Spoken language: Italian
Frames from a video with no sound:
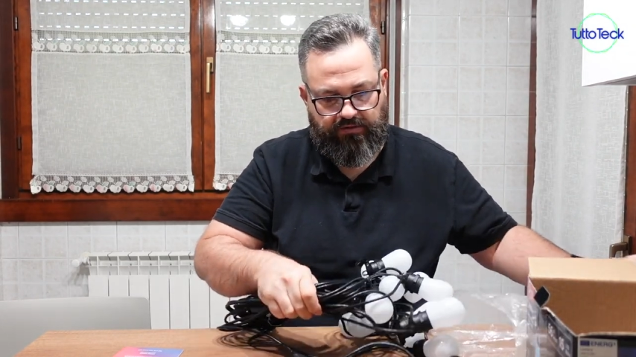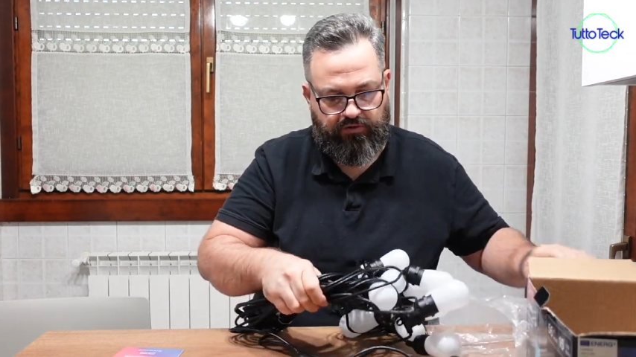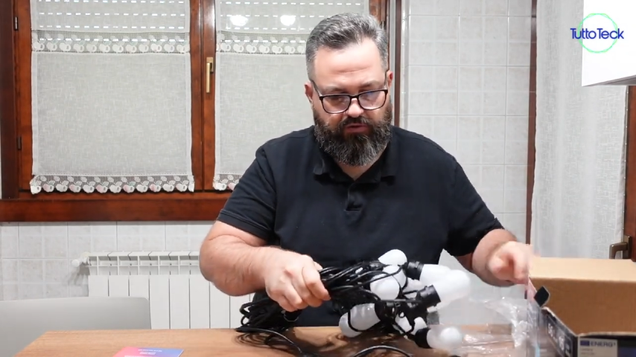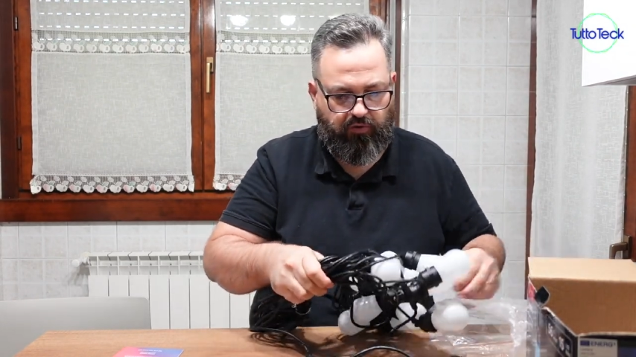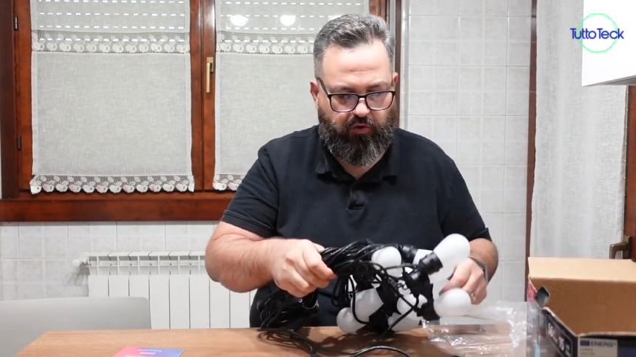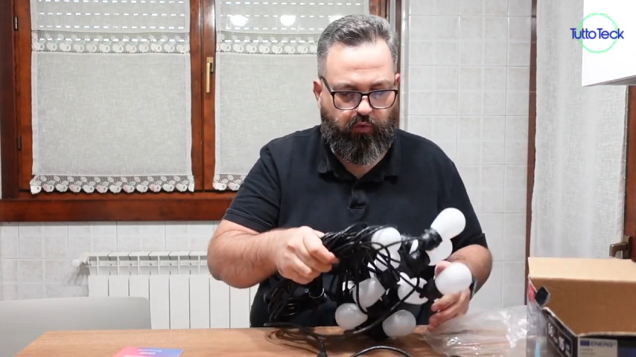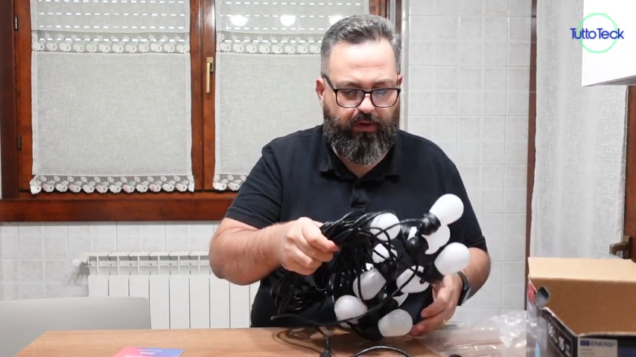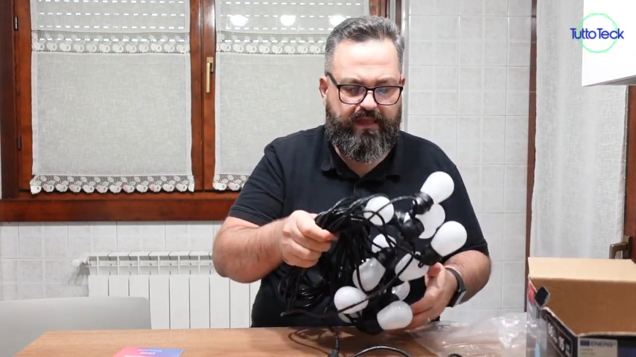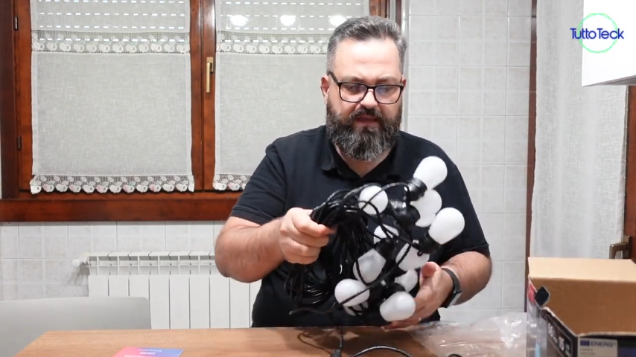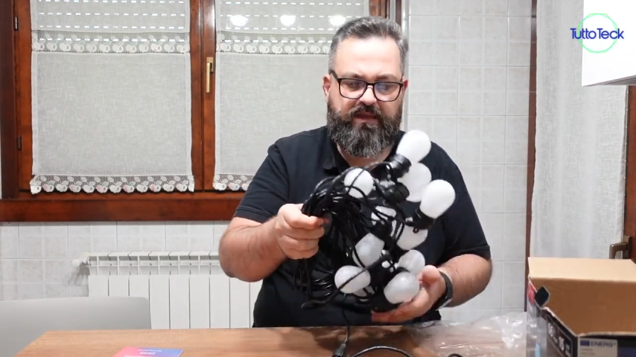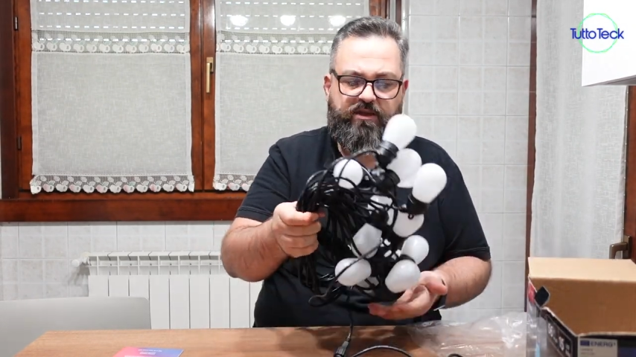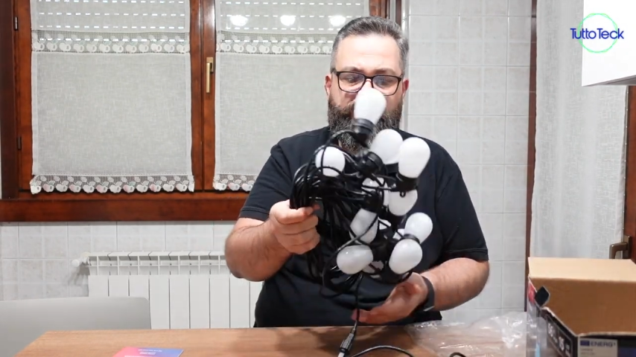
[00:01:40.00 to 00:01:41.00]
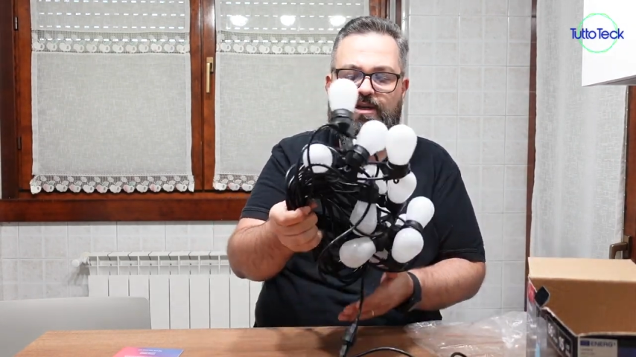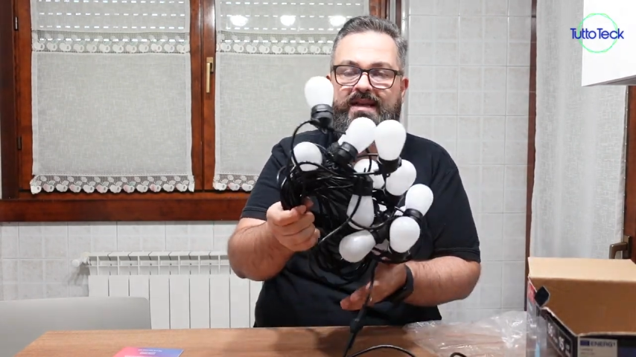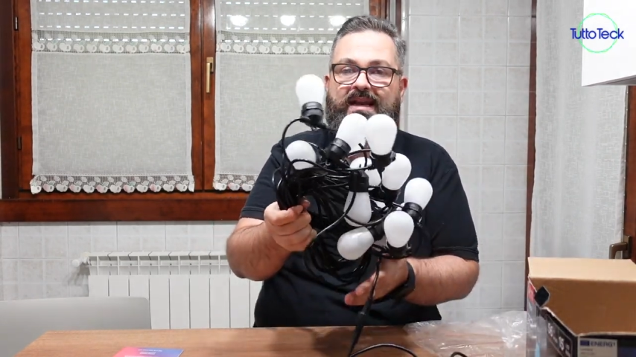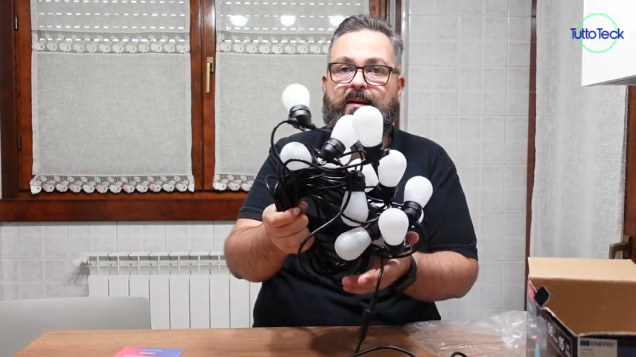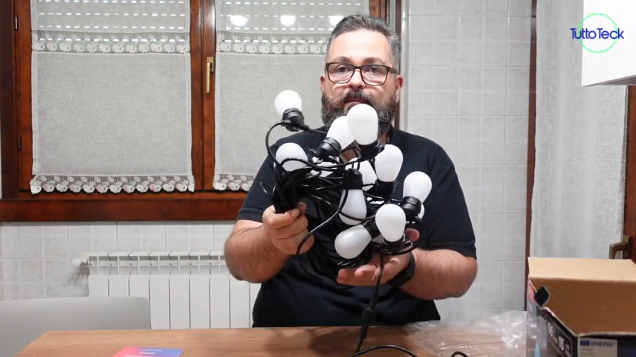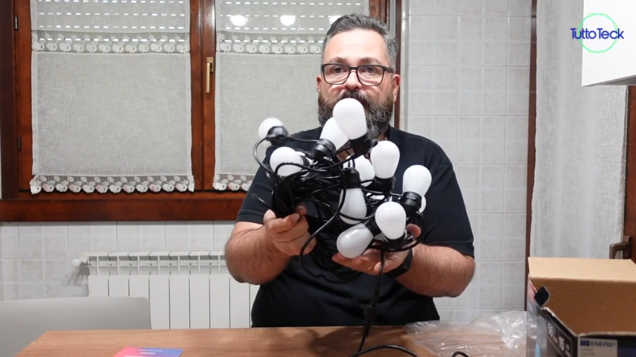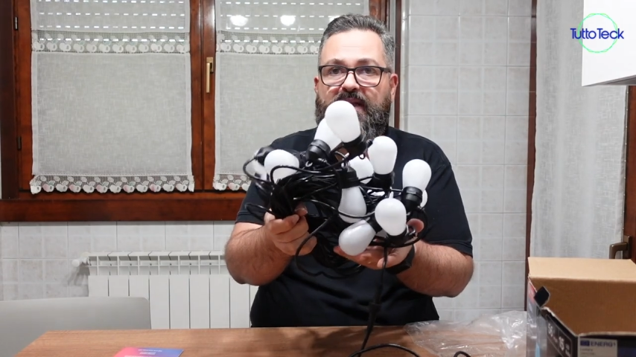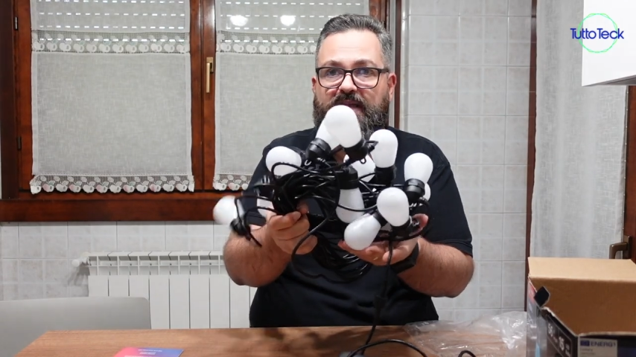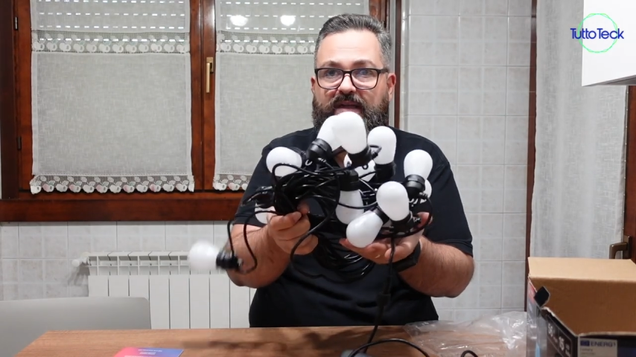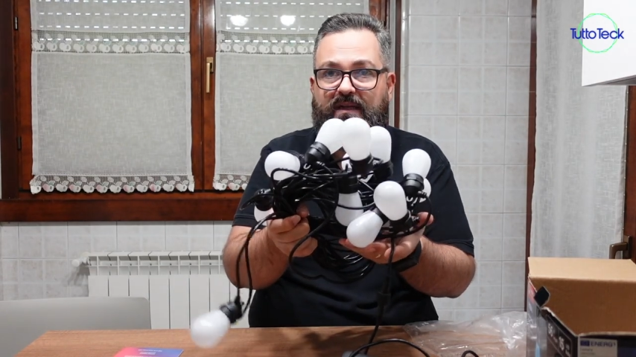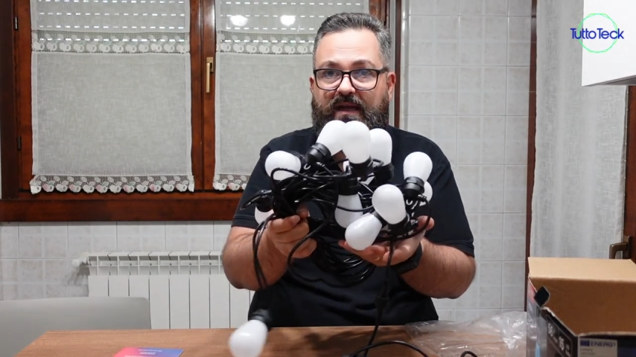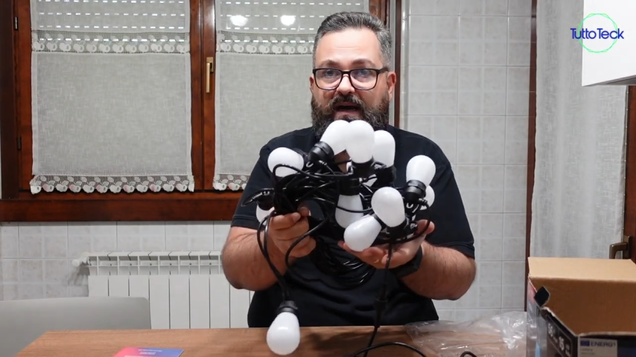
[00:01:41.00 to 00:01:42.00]
sono 15
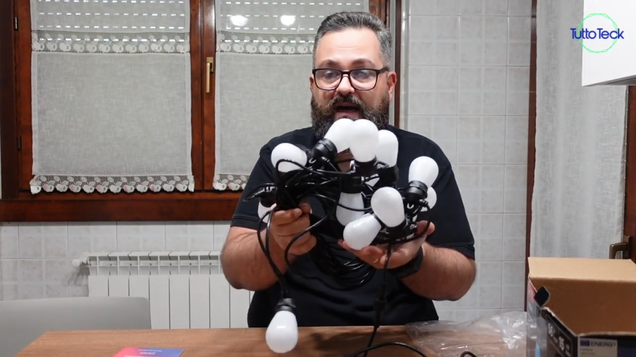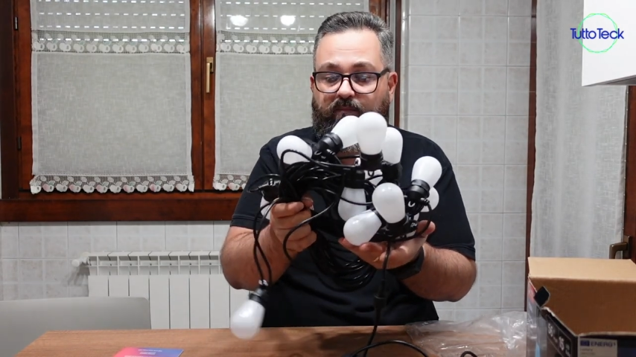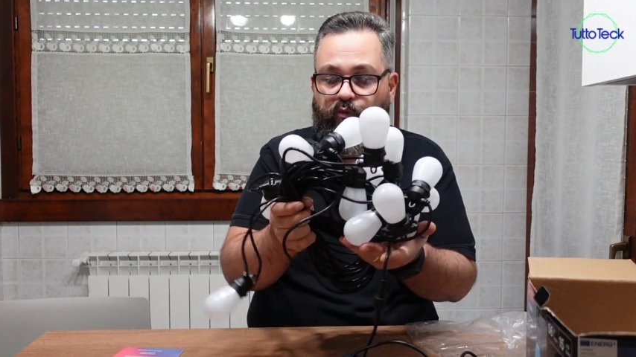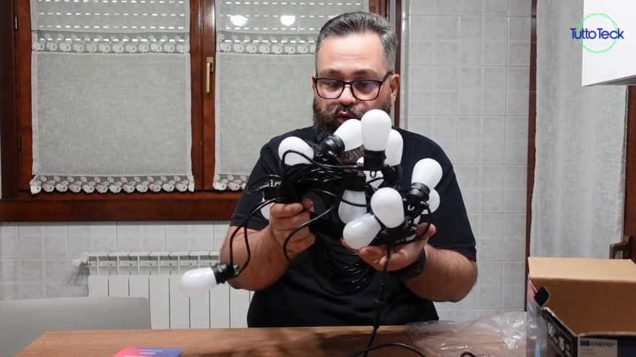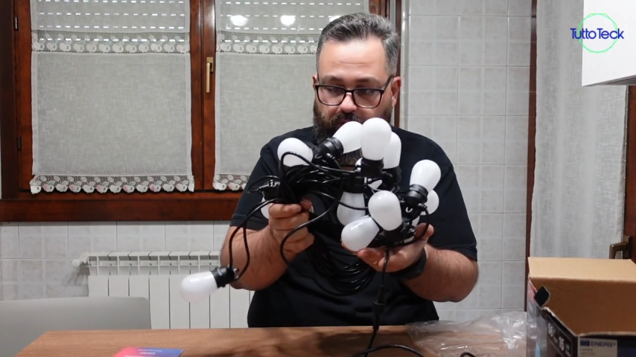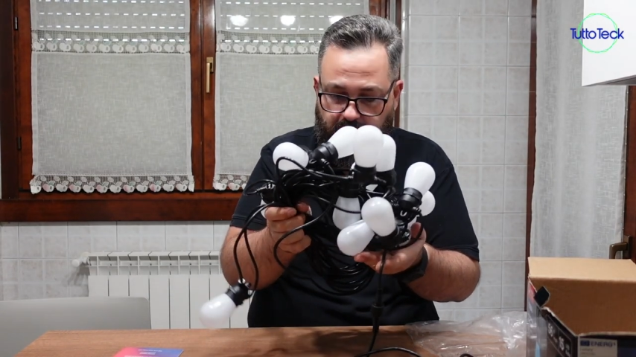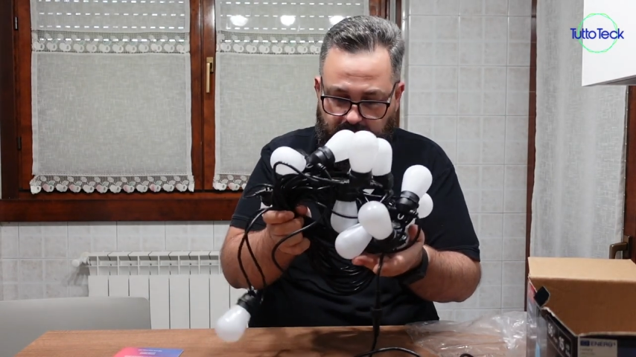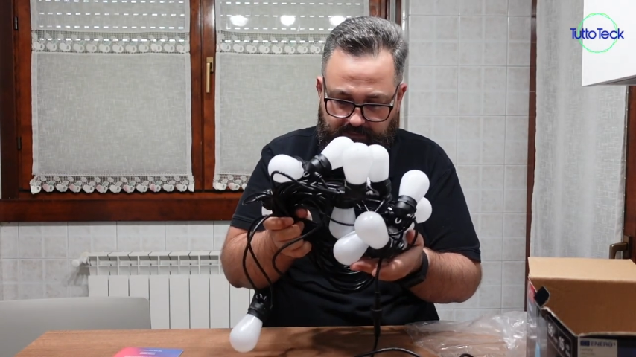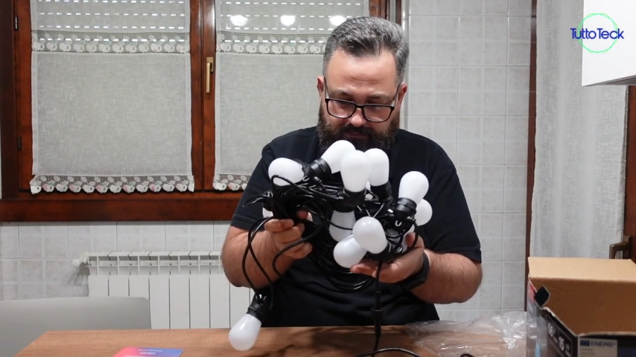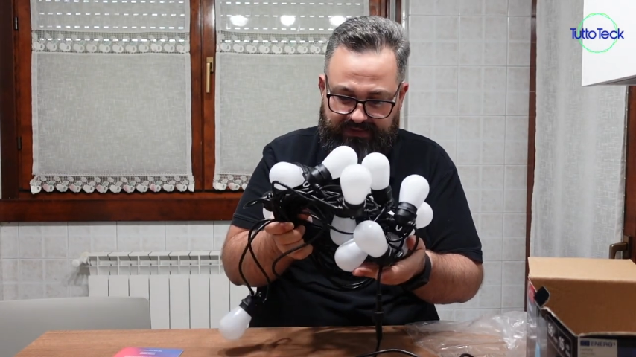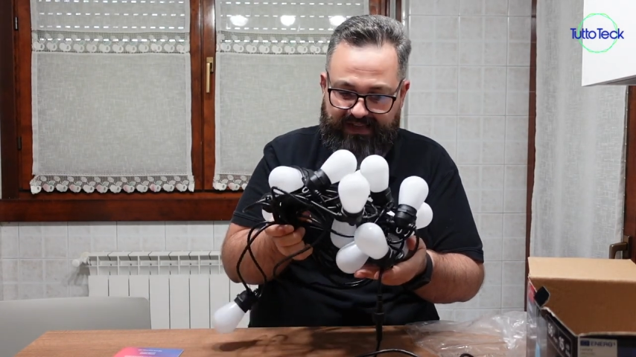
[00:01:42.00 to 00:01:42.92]
lampadine a bulbo,